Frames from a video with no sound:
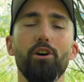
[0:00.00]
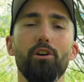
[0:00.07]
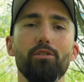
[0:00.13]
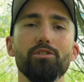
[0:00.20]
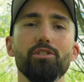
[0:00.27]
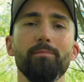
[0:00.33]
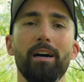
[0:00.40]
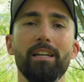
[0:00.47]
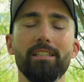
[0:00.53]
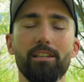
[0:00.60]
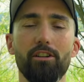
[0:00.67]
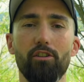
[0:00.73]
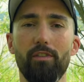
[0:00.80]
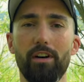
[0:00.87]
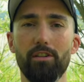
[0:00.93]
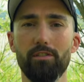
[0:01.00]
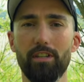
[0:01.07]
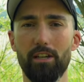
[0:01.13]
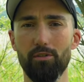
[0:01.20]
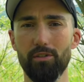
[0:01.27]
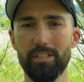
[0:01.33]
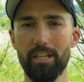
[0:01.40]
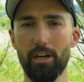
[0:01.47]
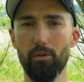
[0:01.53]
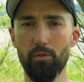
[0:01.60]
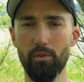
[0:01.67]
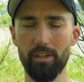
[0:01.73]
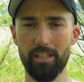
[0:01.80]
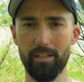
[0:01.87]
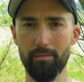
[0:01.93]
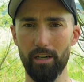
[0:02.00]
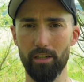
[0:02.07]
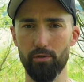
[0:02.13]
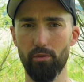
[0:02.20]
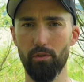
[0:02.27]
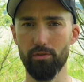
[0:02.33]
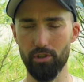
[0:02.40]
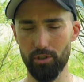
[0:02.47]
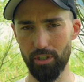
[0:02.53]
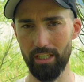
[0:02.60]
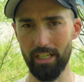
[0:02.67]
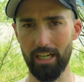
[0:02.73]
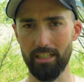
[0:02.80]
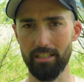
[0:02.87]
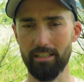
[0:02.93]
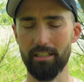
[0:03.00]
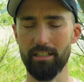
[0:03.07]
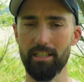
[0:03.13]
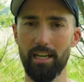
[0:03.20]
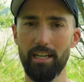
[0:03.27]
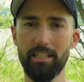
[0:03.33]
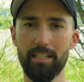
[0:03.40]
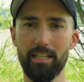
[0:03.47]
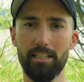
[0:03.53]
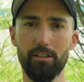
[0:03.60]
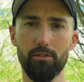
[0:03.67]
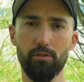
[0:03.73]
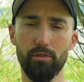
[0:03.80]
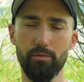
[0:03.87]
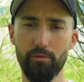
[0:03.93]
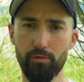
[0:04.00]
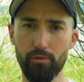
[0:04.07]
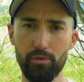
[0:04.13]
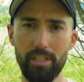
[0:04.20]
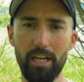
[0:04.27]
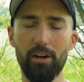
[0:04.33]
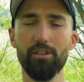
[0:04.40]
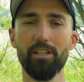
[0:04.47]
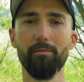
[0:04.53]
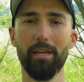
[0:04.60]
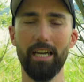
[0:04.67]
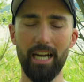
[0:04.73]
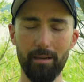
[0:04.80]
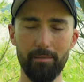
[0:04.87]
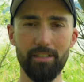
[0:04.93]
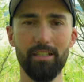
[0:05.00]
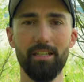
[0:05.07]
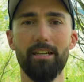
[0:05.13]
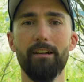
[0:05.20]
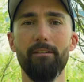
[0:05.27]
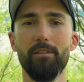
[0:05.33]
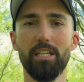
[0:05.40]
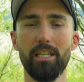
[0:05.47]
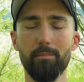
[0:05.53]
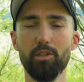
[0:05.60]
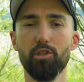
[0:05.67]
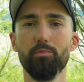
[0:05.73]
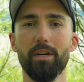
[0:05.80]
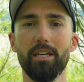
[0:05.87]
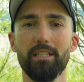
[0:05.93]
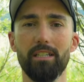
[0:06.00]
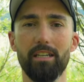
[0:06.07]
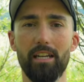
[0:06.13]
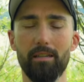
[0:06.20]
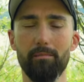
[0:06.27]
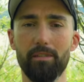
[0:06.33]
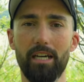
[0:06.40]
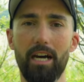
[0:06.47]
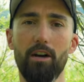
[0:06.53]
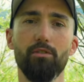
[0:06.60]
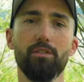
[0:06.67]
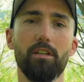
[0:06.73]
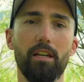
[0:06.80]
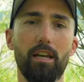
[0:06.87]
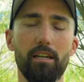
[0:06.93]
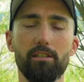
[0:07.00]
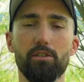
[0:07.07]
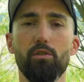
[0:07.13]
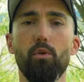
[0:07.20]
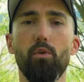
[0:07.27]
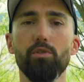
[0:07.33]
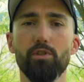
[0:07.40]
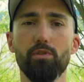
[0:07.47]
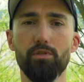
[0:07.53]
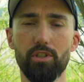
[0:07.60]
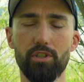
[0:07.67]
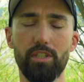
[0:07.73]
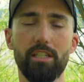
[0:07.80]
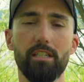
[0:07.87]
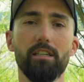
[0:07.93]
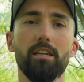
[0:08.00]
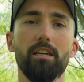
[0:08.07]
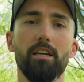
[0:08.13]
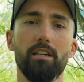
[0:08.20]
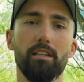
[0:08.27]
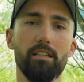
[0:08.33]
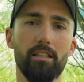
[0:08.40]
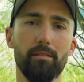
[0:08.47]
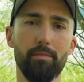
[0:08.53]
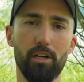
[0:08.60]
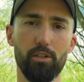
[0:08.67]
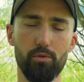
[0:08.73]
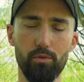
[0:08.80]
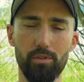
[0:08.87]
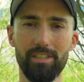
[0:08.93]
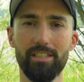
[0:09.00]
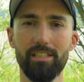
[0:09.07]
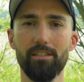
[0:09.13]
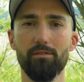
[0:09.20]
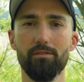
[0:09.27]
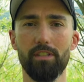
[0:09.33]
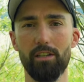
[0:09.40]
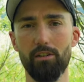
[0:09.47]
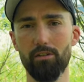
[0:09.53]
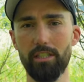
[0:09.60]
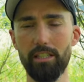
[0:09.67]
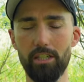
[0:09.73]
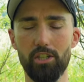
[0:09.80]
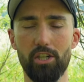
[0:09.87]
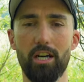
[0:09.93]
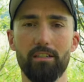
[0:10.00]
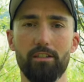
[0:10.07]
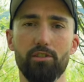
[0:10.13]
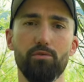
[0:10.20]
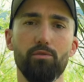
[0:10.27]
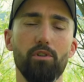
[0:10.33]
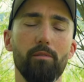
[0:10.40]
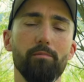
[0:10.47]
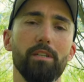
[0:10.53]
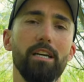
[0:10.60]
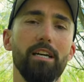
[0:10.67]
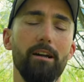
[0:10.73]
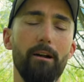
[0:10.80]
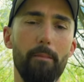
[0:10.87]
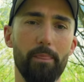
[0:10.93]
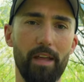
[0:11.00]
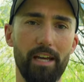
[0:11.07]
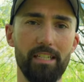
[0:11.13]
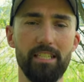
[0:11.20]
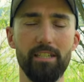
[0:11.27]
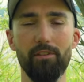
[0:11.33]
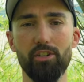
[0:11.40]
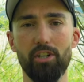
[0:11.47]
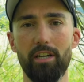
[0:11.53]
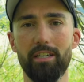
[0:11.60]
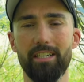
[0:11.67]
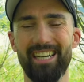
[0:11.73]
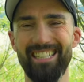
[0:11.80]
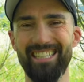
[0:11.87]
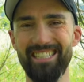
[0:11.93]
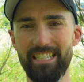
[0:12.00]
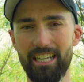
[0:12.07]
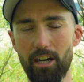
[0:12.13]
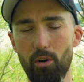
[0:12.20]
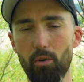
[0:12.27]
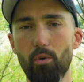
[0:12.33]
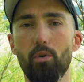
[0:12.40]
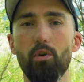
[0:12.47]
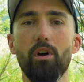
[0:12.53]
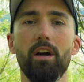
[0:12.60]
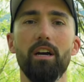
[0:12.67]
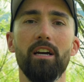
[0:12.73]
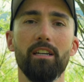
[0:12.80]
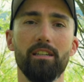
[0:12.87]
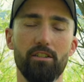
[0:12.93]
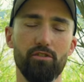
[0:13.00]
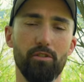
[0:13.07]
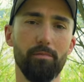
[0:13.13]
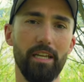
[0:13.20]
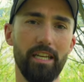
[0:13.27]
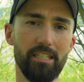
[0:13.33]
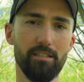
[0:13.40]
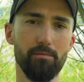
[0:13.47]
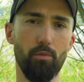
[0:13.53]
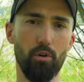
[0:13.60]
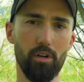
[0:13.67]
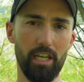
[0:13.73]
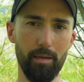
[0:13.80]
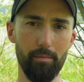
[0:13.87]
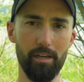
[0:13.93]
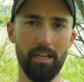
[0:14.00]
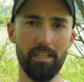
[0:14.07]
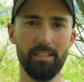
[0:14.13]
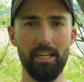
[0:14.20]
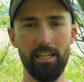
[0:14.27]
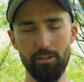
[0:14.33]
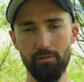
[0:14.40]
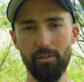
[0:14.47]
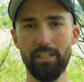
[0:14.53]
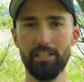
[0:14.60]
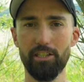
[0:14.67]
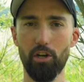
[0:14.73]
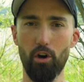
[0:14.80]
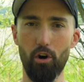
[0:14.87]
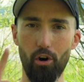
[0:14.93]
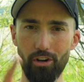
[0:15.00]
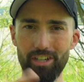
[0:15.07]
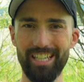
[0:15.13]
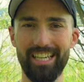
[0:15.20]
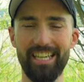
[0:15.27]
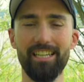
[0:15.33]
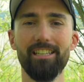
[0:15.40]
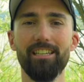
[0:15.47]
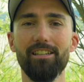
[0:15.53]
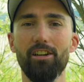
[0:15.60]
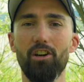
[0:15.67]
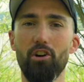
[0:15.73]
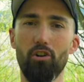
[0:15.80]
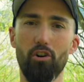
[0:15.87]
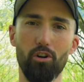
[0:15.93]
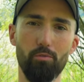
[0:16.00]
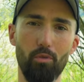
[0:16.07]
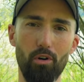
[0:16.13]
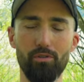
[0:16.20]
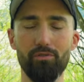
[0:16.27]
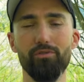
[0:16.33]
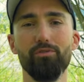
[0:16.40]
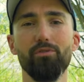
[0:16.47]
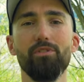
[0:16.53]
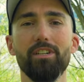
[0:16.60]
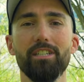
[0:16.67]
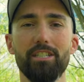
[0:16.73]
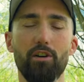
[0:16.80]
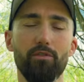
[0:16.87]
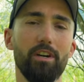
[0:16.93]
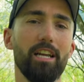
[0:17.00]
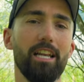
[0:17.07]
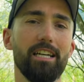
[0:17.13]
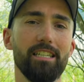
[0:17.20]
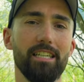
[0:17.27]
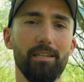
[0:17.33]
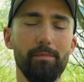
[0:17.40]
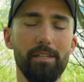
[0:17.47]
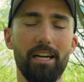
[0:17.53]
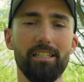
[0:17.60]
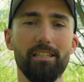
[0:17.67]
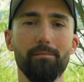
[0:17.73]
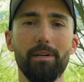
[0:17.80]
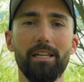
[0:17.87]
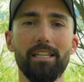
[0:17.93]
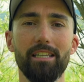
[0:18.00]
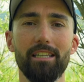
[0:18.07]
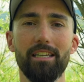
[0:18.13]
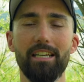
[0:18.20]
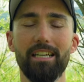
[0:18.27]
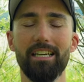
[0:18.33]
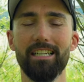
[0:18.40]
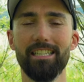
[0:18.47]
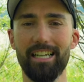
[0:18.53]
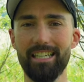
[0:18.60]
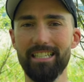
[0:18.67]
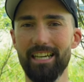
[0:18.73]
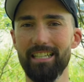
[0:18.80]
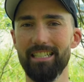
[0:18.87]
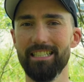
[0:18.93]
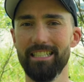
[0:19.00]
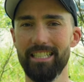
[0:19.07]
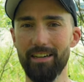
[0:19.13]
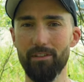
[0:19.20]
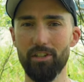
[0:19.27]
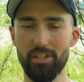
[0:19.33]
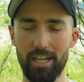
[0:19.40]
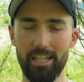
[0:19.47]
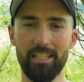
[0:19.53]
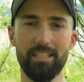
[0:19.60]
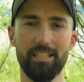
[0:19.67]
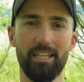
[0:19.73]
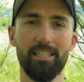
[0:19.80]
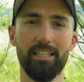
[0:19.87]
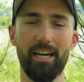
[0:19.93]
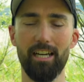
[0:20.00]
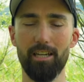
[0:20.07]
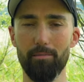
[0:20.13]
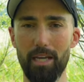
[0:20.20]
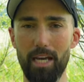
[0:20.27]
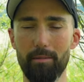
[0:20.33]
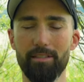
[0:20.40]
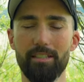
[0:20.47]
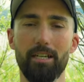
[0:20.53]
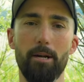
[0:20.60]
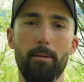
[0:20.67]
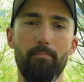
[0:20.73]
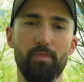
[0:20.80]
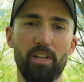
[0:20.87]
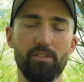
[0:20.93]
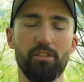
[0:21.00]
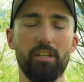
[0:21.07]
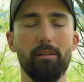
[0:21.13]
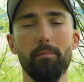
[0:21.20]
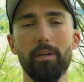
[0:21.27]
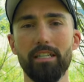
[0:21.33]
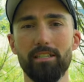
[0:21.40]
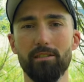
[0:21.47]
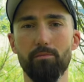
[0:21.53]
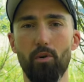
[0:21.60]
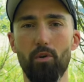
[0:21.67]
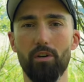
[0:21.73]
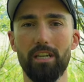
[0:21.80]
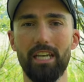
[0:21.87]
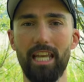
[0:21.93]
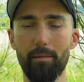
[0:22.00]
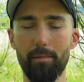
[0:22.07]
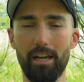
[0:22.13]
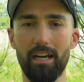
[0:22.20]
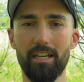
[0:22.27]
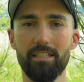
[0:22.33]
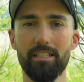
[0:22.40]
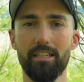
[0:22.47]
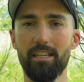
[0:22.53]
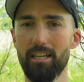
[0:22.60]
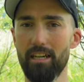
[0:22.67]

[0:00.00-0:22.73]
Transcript: und zum anderen auch, weil du dadurch sehr hohe Temperaturunterschiede hast. Das gleiche gilt natürlich im Frühjahr und im Herbst, wenn dementsprechend an dem Tag und in der Nacht große Unterschiede in den Temperaturen sind und dann noch Niederschlag dazu kommt, dann ist die Wahrscheinlichkeit sehr hoch, dass du am nächsten Morgen Nebel hast hast. Also wenn es heute regnet und morgen früh ist aufgeklärter Himmel angemeldet, dann kann es sehr wahrscheinlich sein, gerade im Herbst, dass du dann am nächsten Morgen Nebel hast